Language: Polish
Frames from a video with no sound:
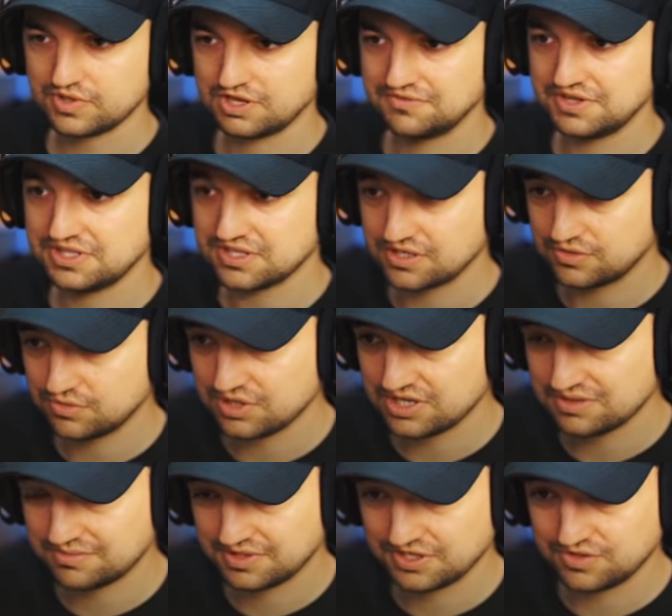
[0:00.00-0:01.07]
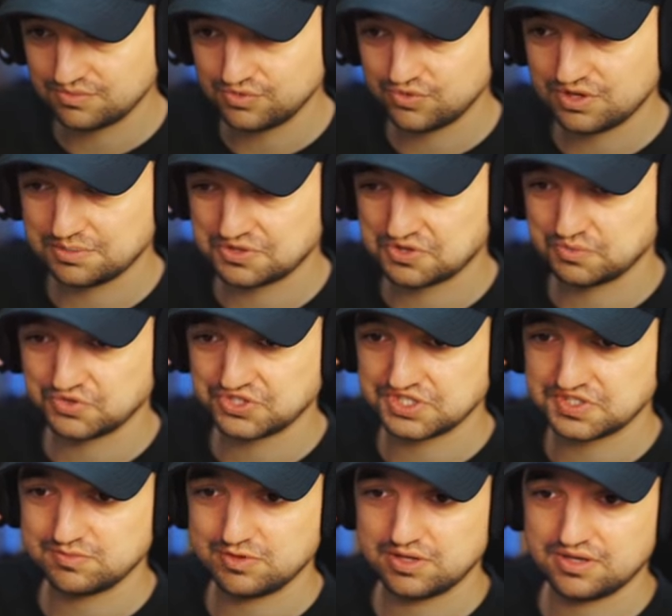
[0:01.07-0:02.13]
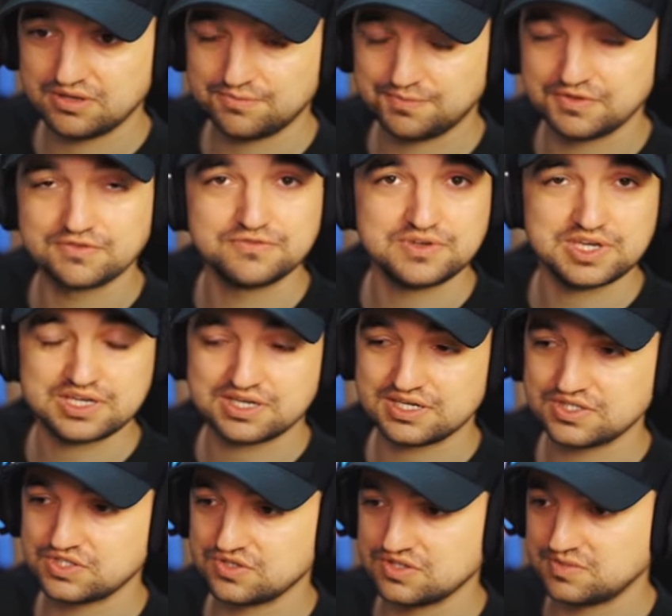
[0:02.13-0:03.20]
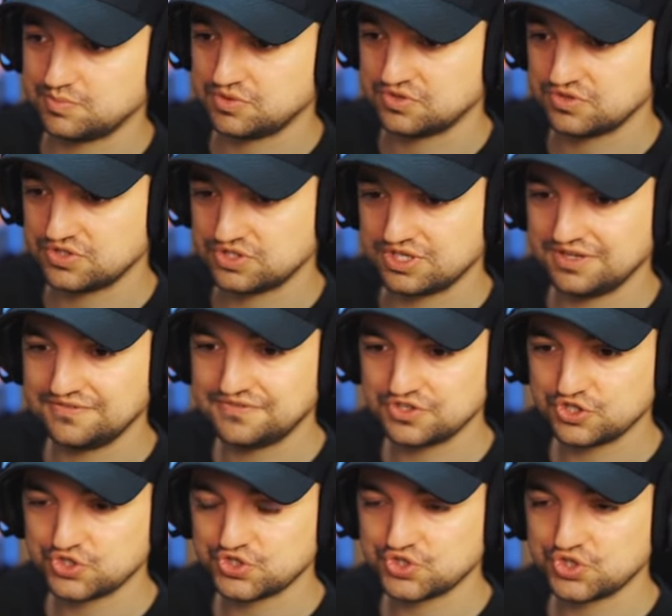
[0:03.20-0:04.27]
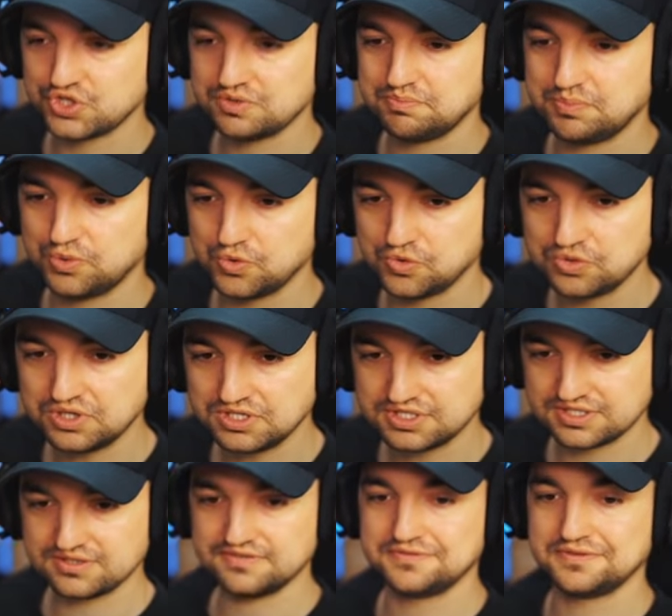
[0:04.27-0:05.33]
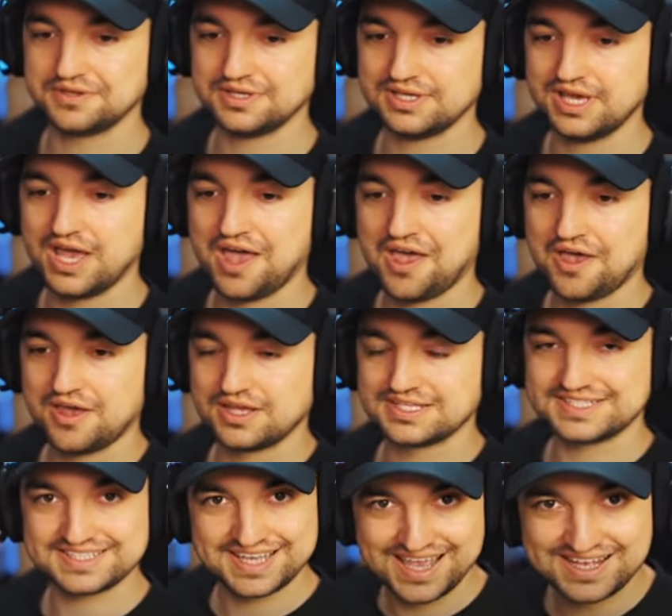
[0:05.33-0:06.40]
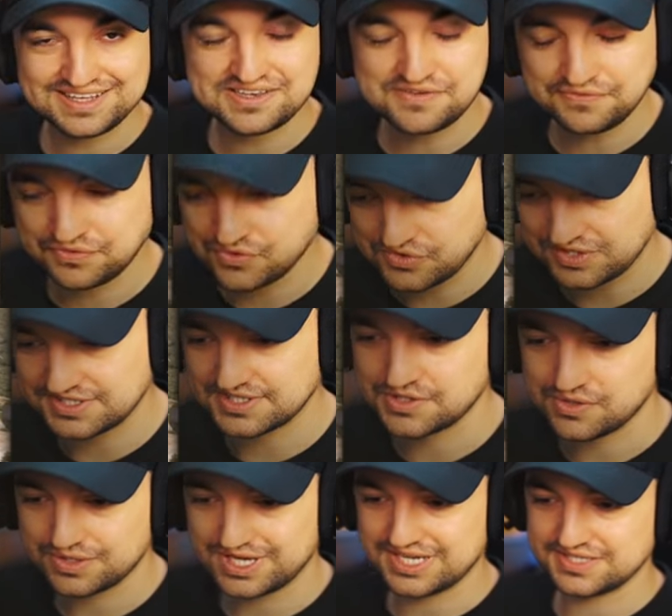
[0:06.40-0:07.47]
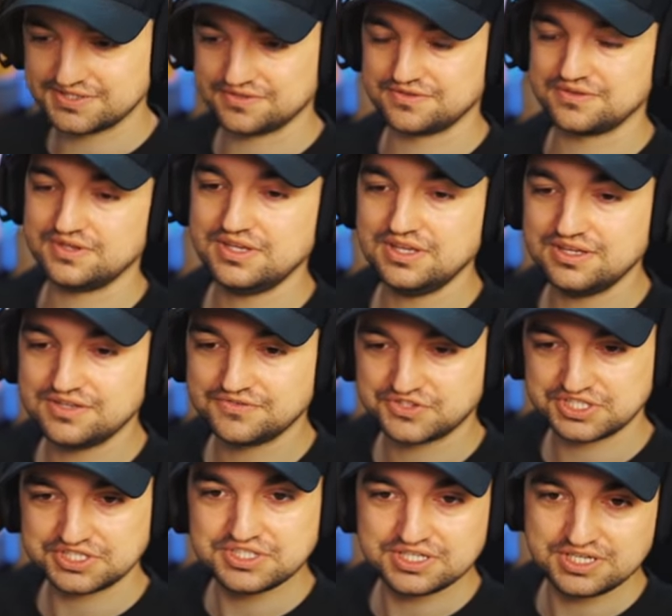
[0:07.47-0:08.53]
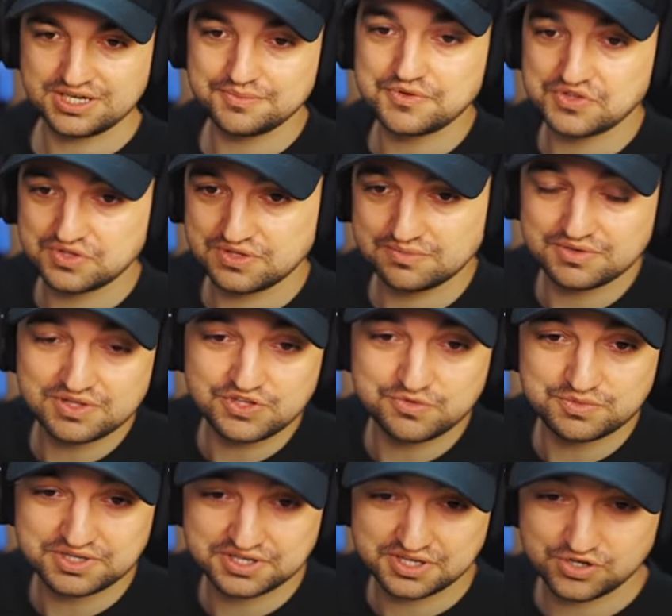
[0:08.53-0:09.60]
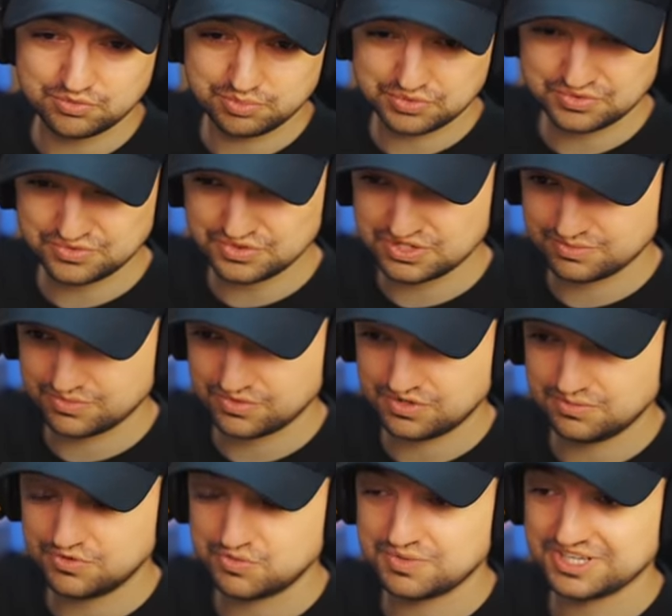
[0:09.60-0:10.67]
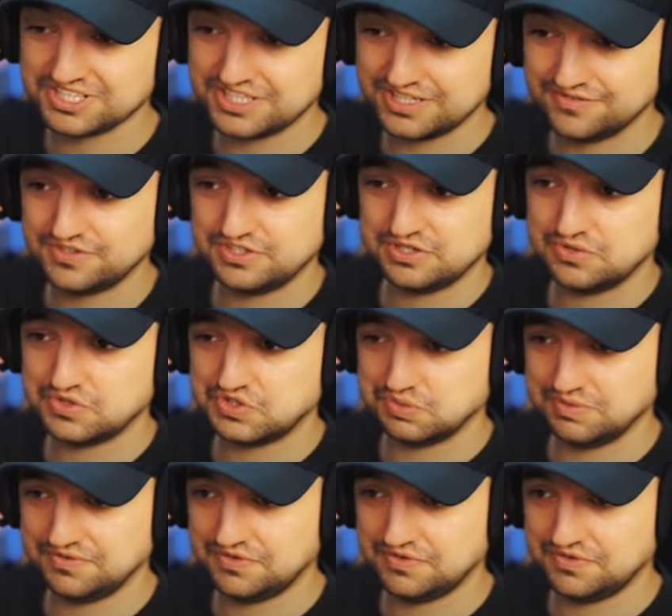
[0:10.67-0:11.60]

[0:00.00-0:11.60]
Wielka Góra, na tą górę będzie można sobie wjechać, to jest ponoć najwyższy punkt w serii Forza Horizon. Nigdy wcześniej nie, nie mieliśmy takiego punktu, gdzie moglibyśmy aż tak wysoko sobie